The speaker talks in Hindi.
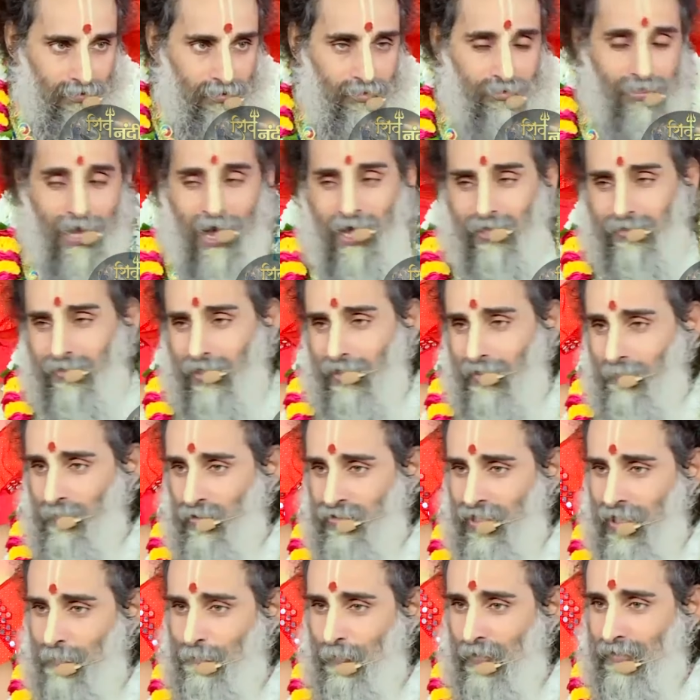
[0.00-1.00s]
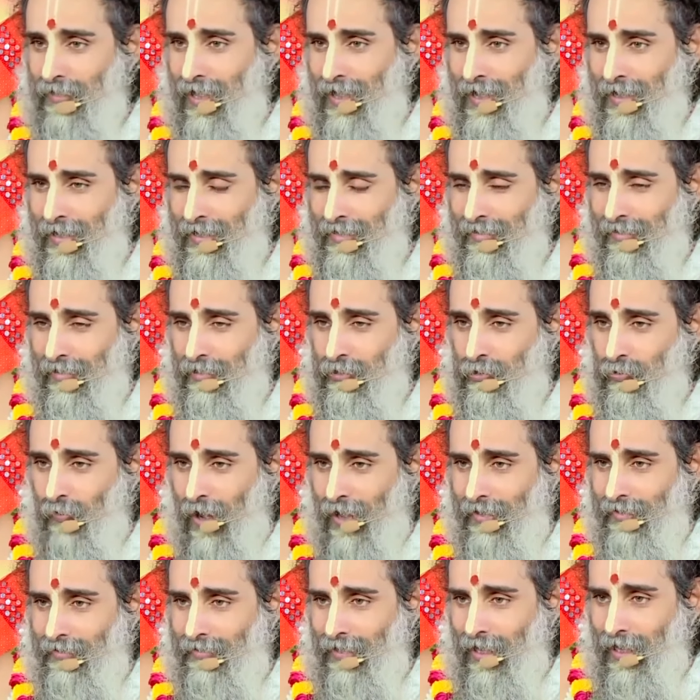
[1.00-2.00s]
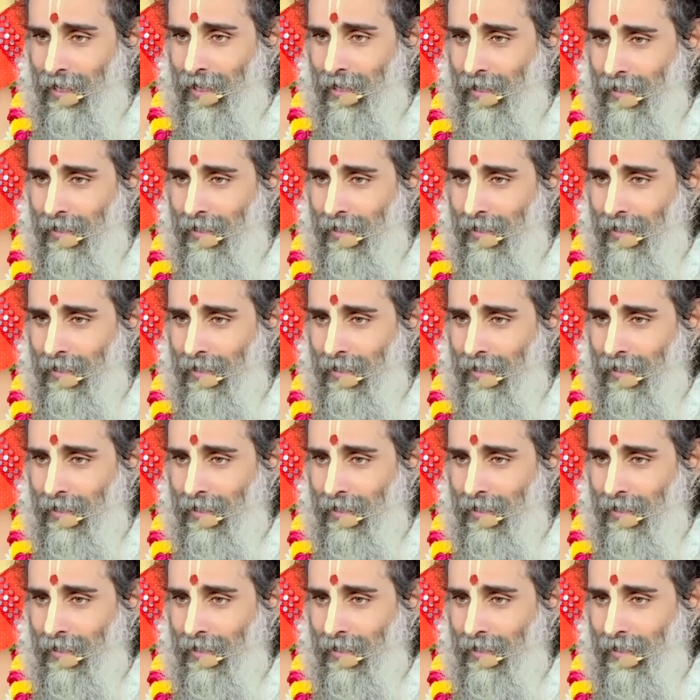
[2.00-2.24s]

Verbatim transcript: जहां तक मुझे पता है कि द्वारिका